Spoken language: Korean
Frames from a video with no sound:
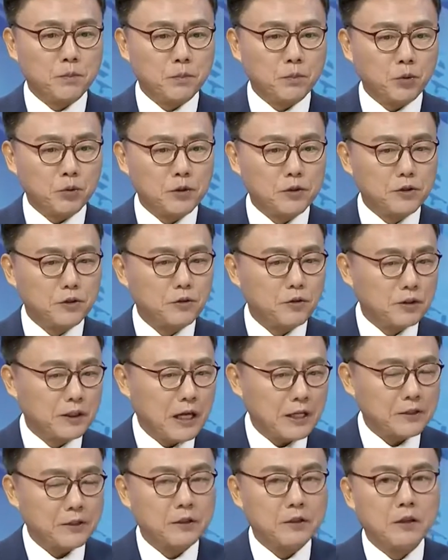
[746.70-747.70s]
본인 스스로
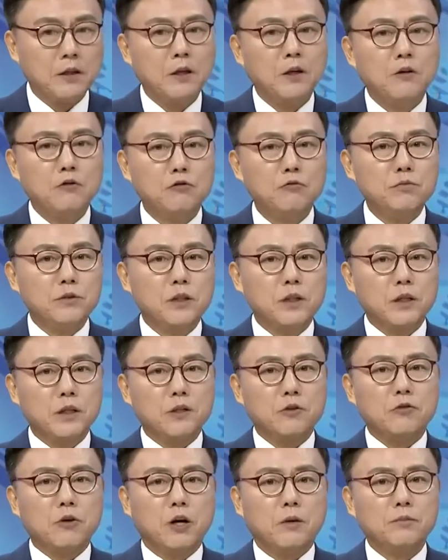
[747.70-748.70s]
나설 움직일
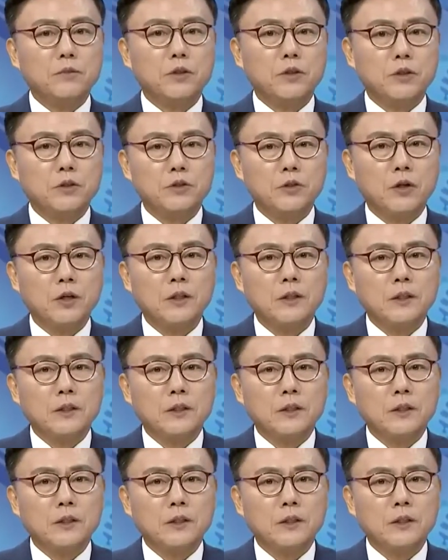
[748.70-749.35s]
이유가 없는 거죠.